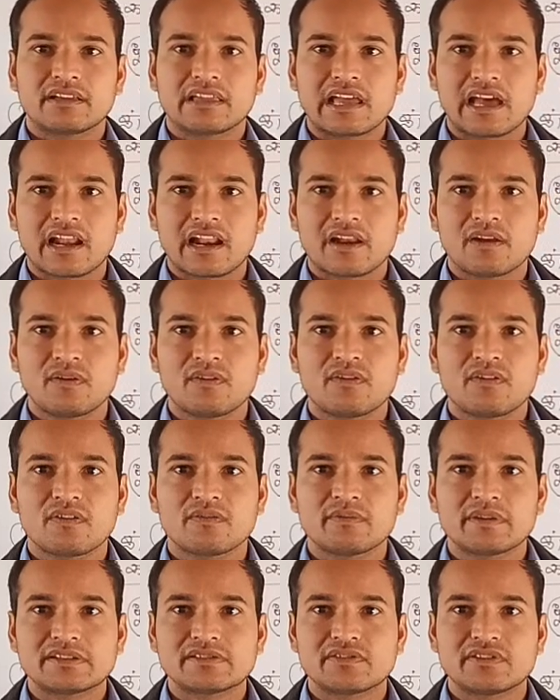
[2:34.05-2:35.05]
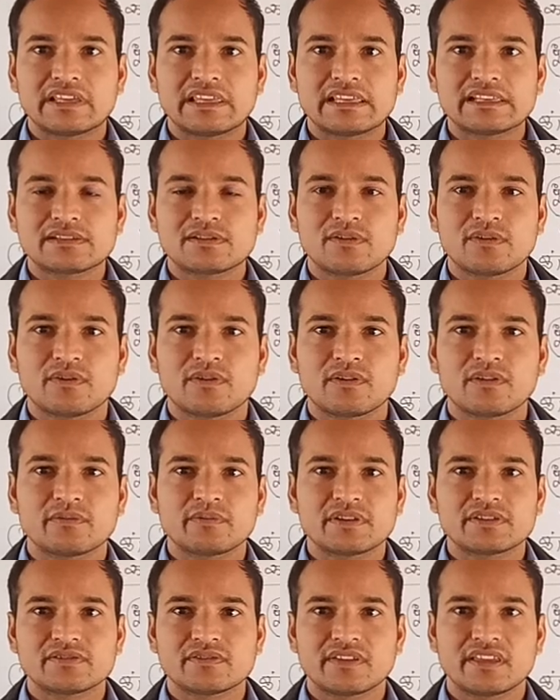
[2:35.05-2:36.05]
ग्यारह लोगों को भेजो इक्कीस लोगों को
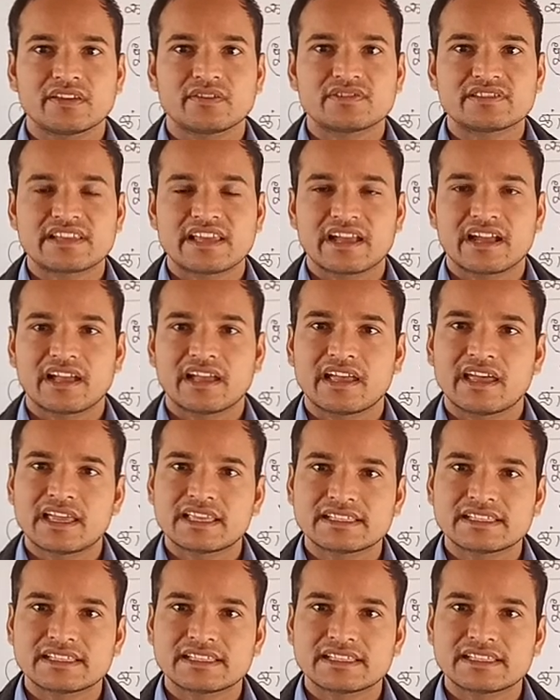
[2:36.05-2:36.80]
भेजो ये हो जाएगा